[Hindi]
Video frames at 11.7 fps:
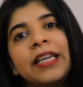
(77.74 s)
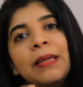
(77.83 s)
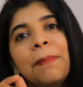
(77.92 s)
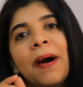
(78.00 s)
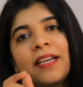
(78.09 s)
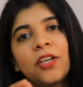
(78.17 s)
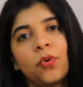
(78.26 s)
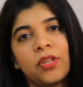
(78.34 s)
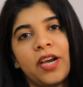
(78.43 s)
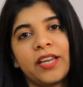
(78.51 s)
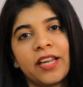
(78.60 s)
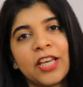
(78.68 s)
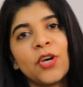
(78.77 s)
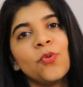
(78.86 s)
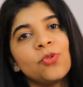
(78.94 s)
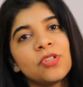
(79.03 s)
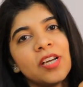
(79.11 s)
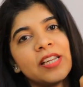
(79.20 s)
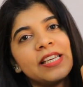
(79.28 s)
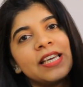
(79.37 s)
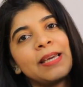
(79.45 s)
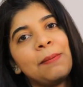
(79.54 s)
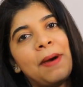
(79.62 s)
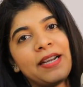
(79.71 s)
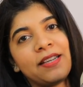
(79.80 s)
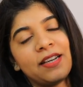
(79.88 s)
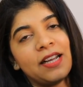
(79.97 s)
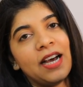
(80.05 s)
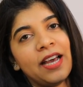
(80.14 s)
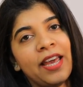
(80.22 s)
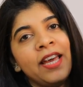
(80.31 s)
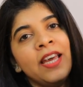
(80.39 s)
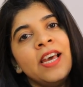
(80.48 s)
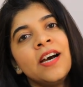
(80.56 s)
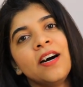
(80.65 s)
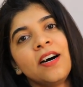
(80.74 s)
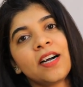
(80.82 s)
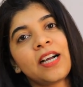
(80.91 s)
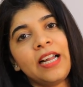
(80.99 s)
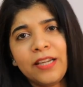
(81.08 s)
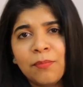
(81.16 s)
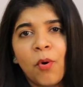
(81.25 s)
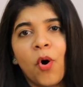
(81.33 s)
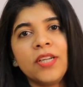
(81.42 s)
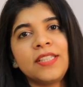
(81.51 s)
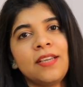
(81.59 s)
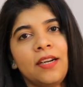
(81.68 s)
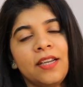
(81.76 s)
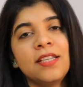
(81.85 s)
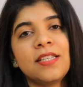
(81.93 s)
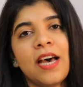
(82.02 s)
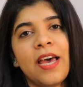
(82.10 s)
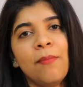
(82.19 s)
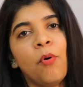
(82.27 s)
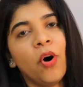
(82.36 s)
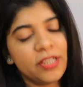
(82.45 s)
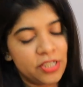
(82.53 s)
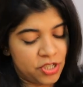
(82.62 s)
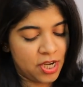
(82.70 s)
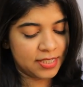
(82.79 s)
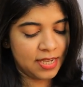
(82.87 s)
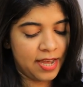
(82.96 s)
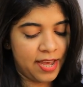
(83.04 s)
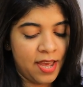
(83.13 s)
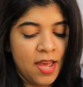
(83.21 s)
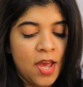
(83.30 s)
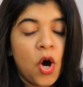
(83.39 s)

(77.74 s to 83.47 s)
दरी पैटर्न होता है ना ये उस तरीके के पैटर्न का है कलर uh, बहुत सटल सा है बहुत अच्छा सा है